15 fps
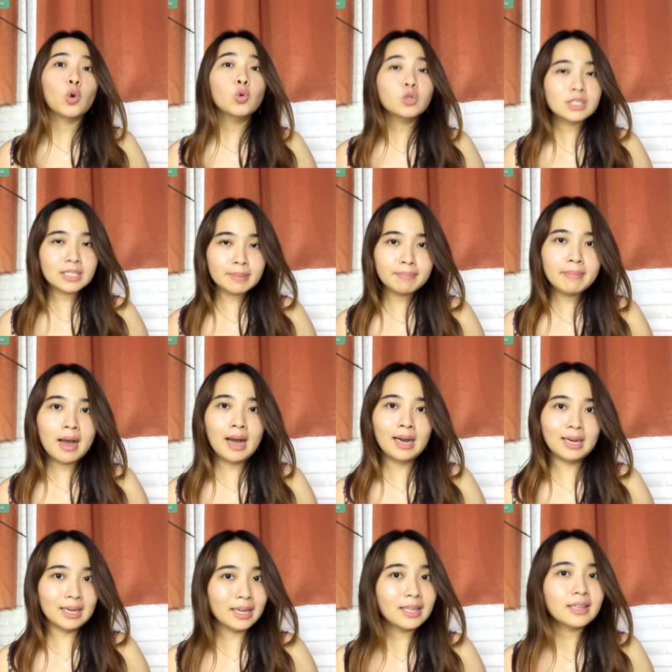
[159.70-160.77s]
kusam
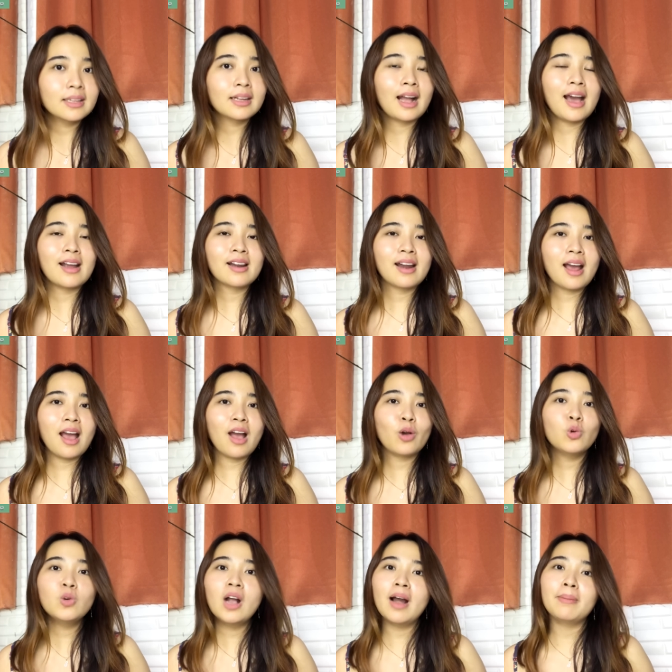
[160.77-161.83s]
banget karena
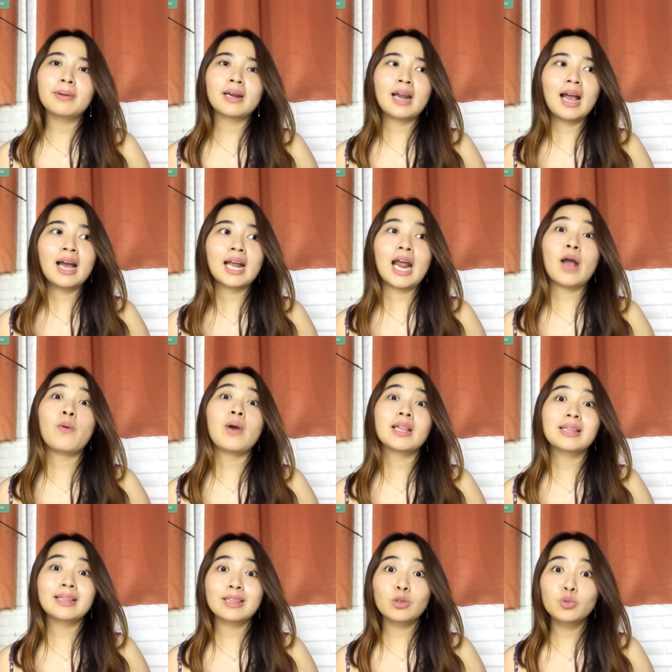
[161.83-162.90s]
aku nggak pernah
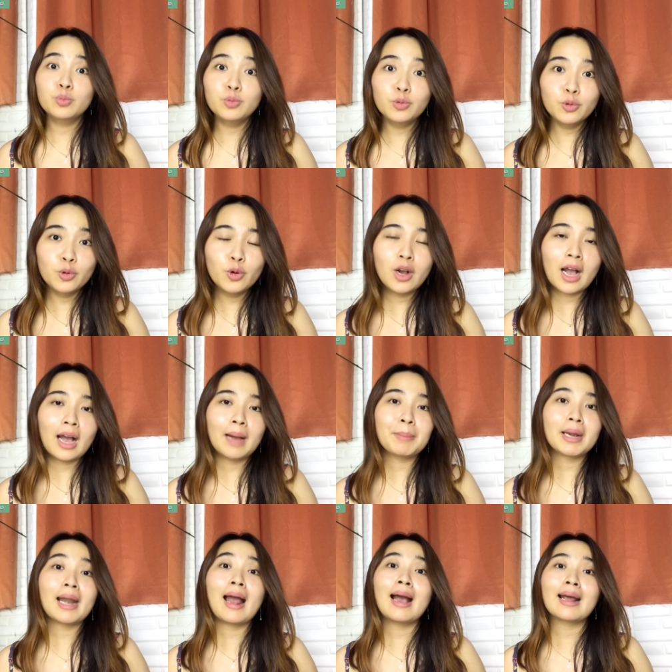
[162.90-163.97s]
ngerawat tubuh, nggak
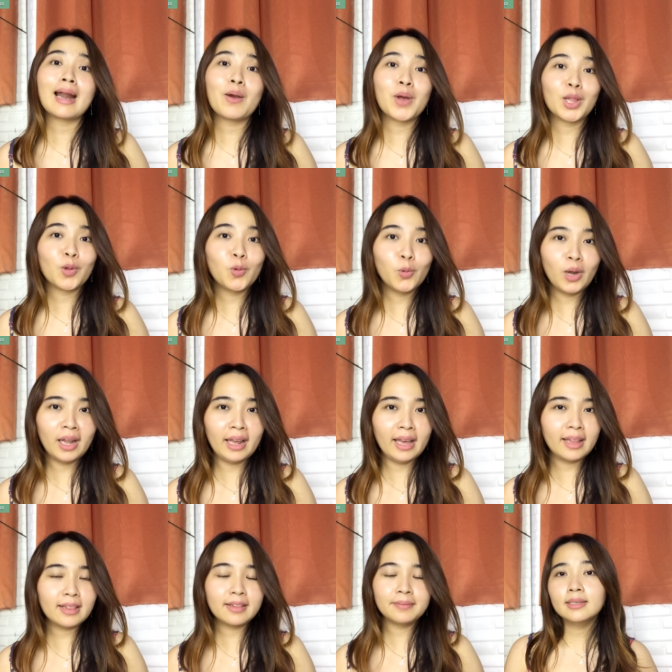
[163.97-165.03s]
pernah ngerawat
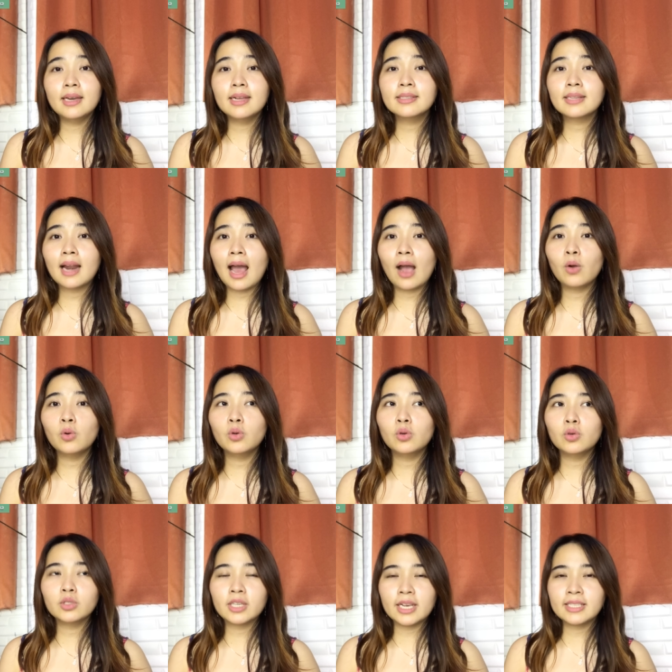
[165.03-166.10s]
kulit. Dan setelah aku
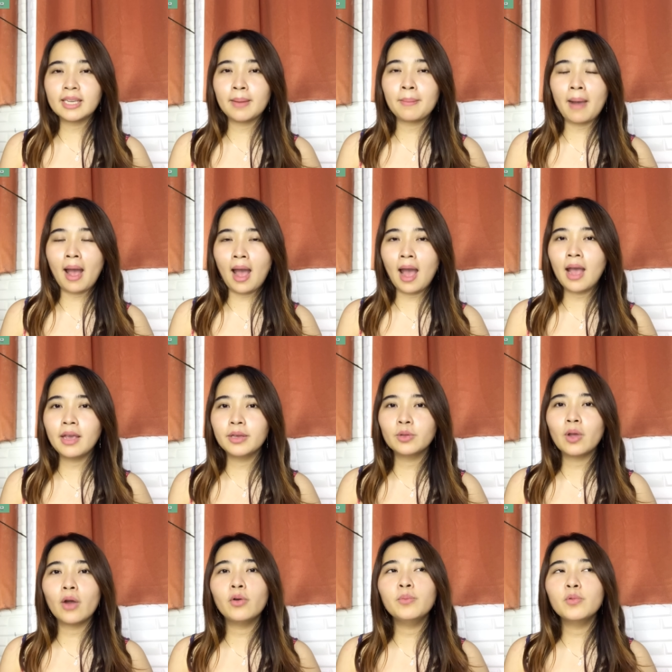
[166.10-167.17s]
lulus SMA,
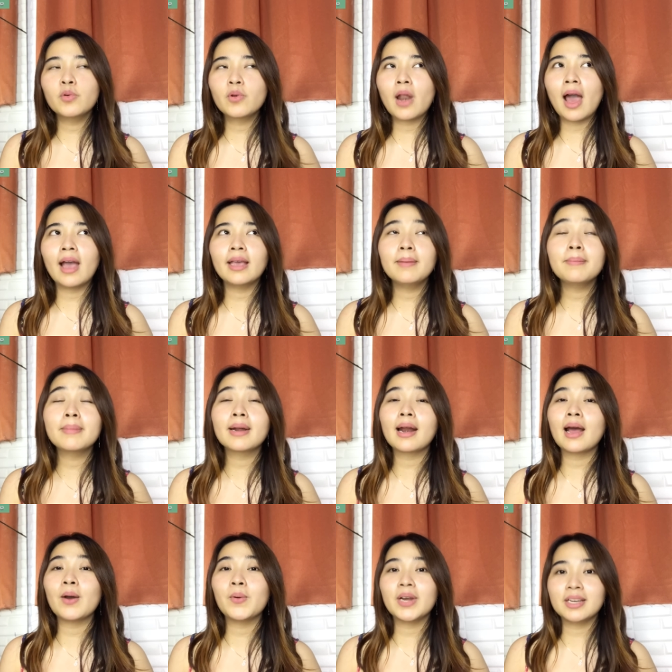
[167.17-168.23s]
itu aku mulai
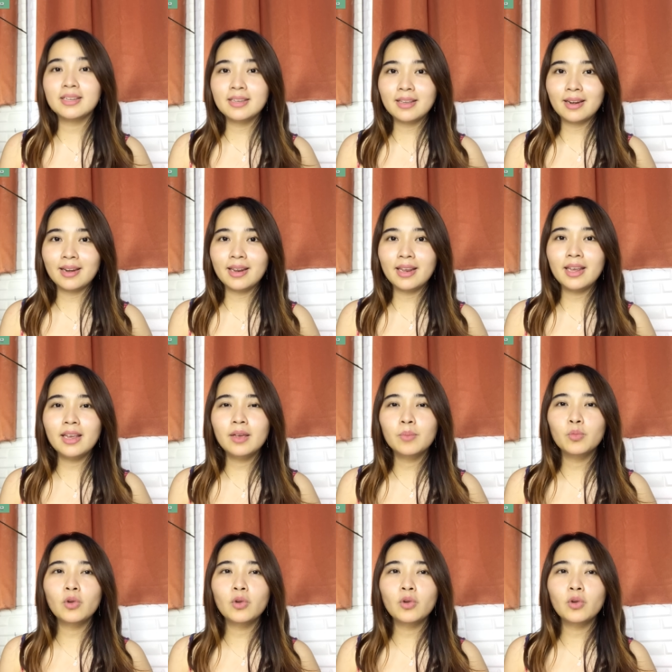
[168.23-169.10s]
merawat diri,